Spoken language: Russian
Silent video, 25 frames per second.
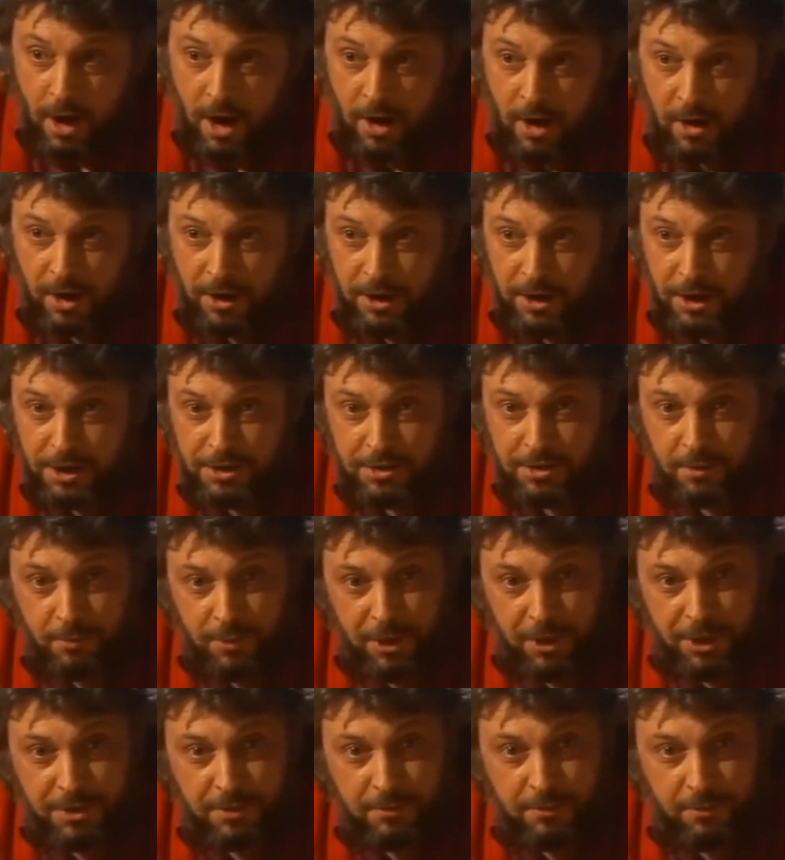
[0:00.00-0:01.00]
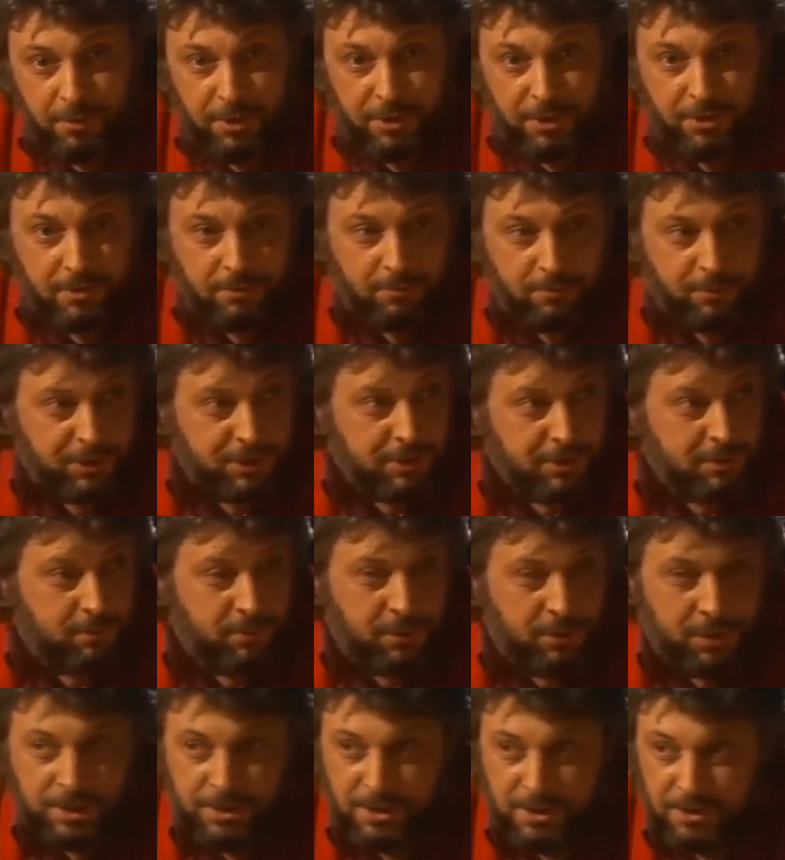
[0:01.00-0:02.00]
а какие же пишет, пишет, пишет
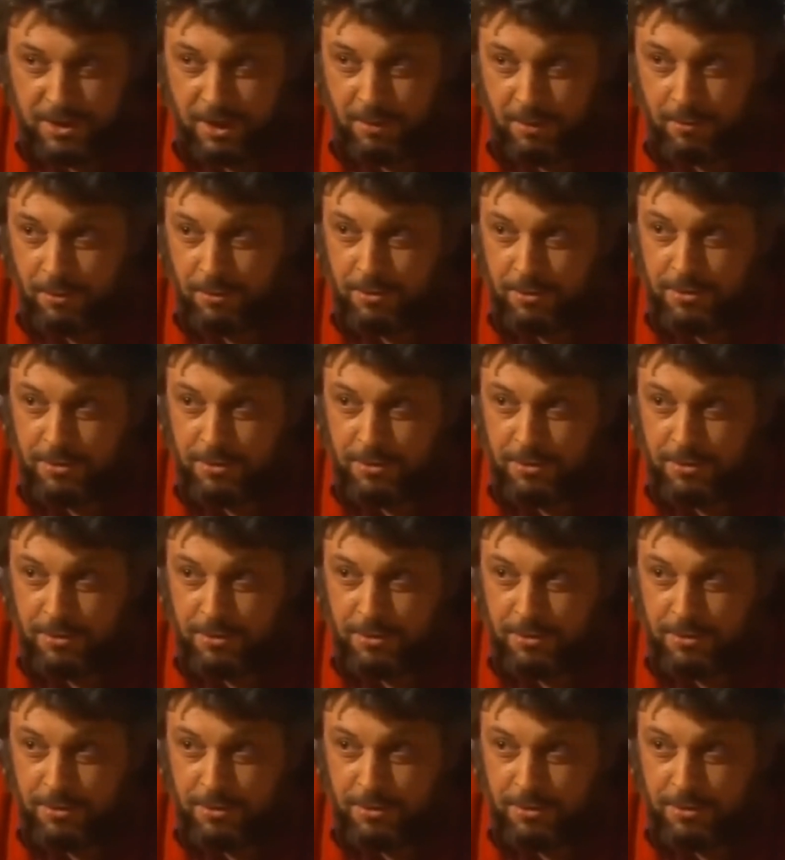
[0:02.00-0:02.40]
песни. Там